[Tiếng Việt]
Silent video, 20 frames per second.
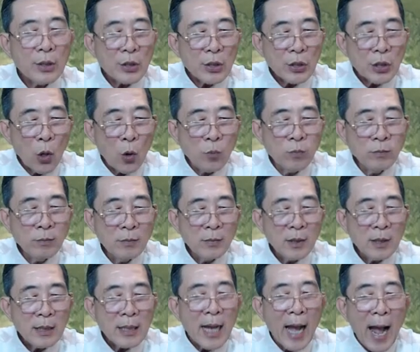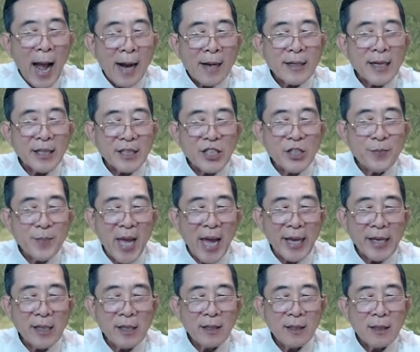Đúng, hẳn là như
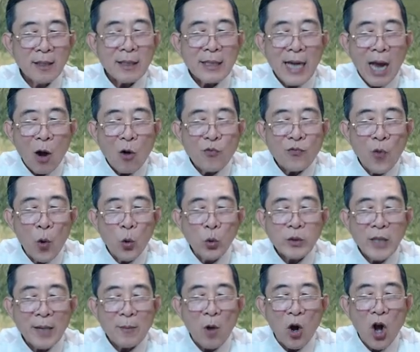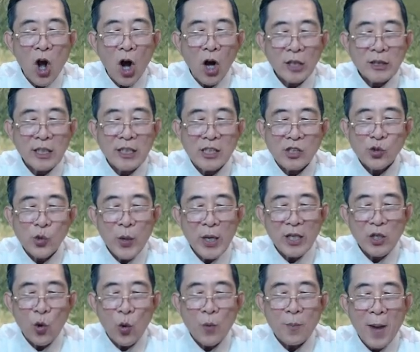vậy, lão phu thấy bọn họ thường xuyên
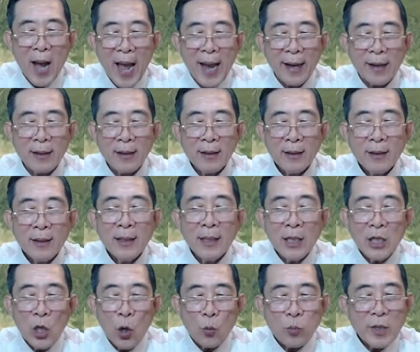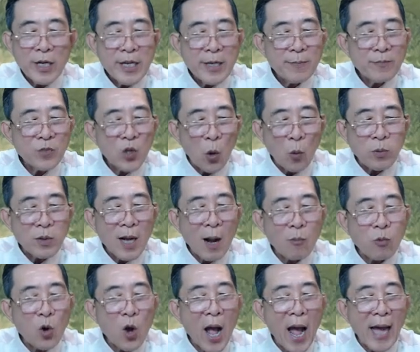luận bàn. Lục kim cũng
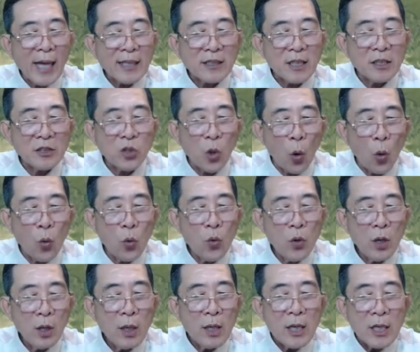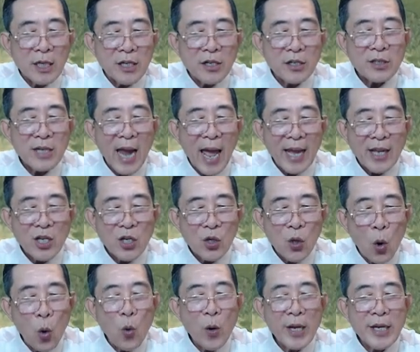không có hạ tử thủ, ngược lại
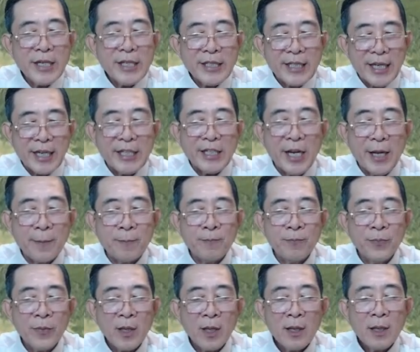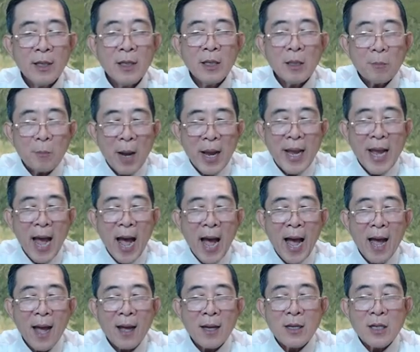cố ý chỉ điểm. Bệ
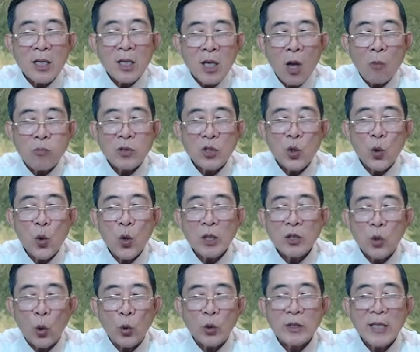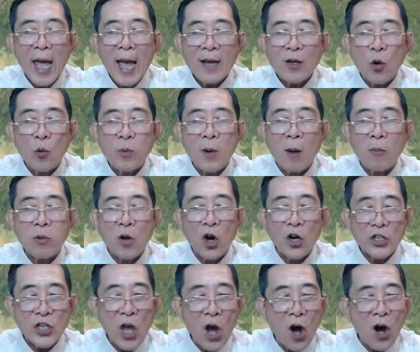hạ, công chúa tuổi tác cũng không
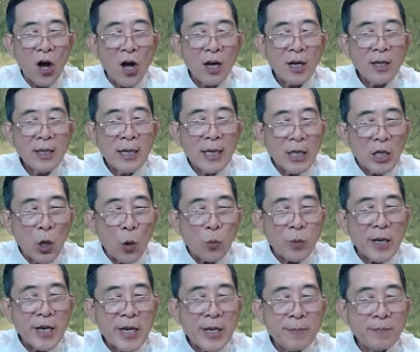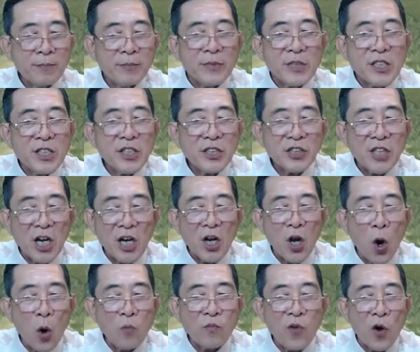còn nhỏ, Lục Khiêm chưa từng
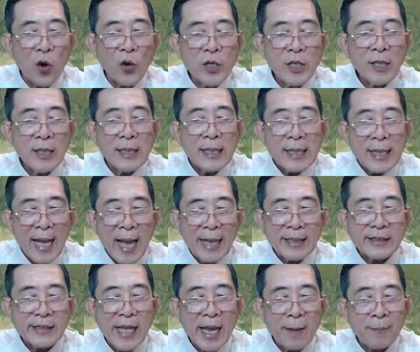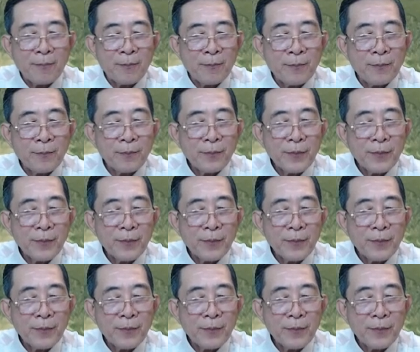hôn phối, ngài xem.